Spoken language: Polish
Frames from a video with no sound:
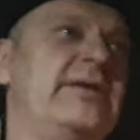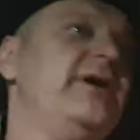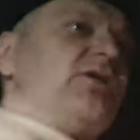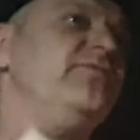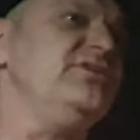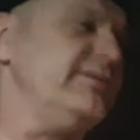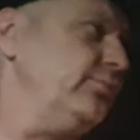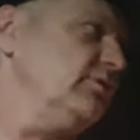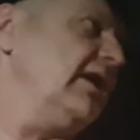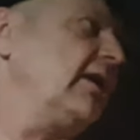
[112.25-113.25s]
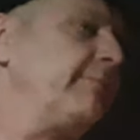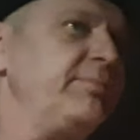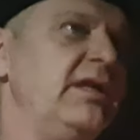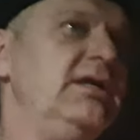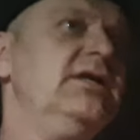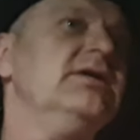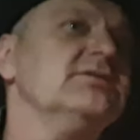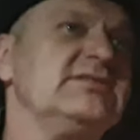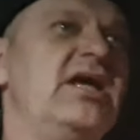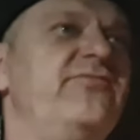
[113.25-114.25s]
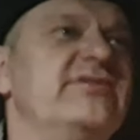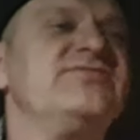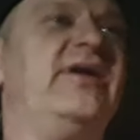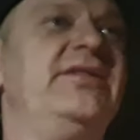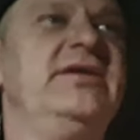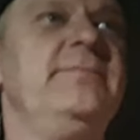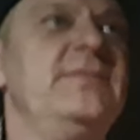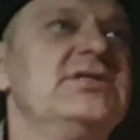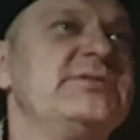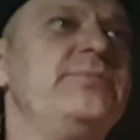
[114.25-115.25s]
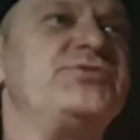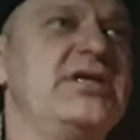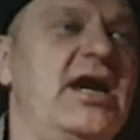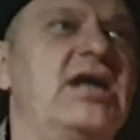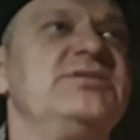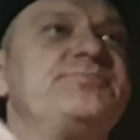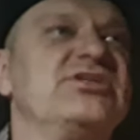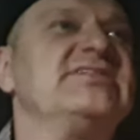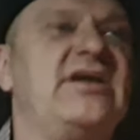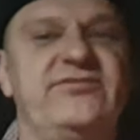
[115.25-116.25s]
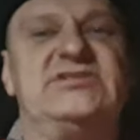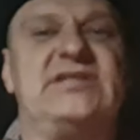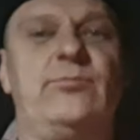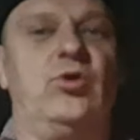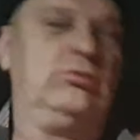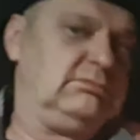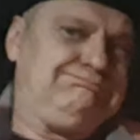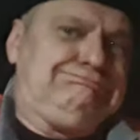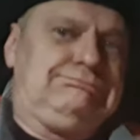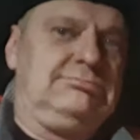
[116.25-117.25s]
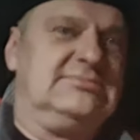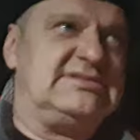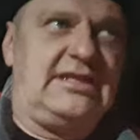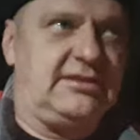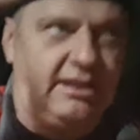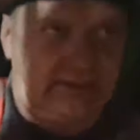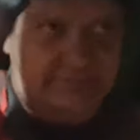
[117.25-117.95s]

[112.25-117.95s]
A mianowicie było tak. Zostałem wezwany, żeby przyjechać, przestawić samochód. Standard.